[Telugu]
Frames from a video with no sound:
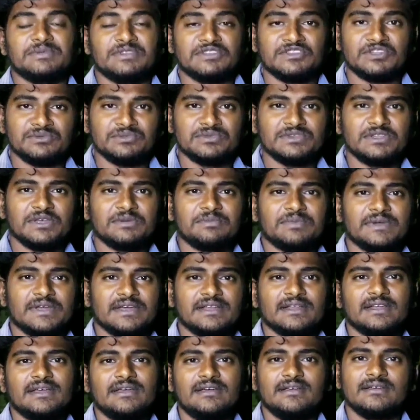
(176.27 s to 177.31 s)
ఇంతకుముందు
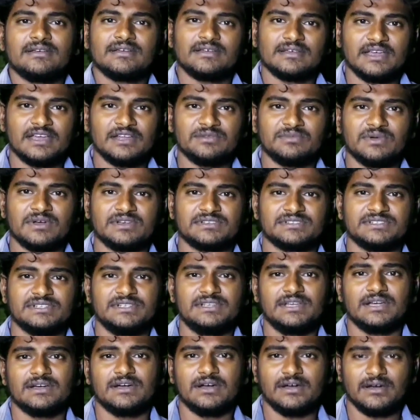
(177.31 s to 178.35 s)
ఎప్పుడైనా గేర్
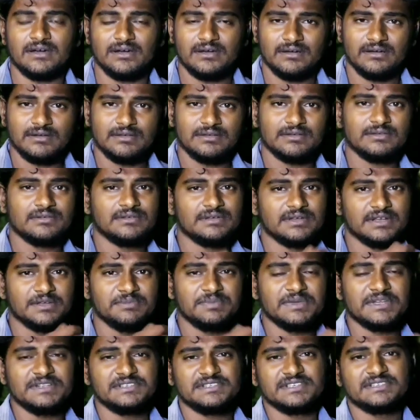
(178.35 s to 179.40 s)
బాక్స్ని
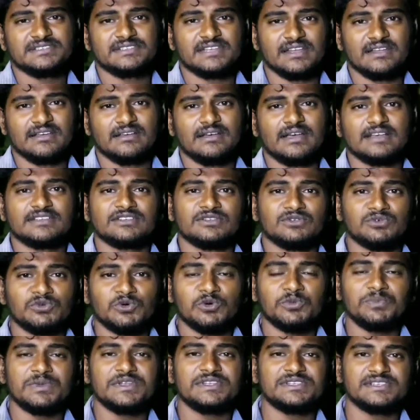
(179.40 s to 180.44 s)
రిపేర్ చేశారా అసలు
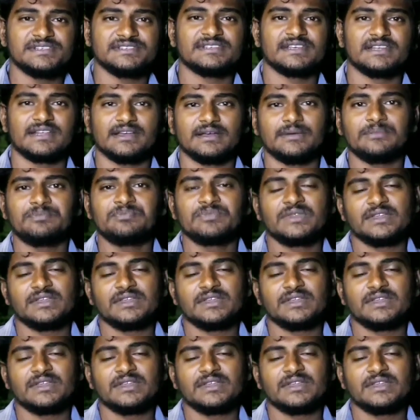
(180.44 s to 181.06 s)
ఓపెన్ చేశారా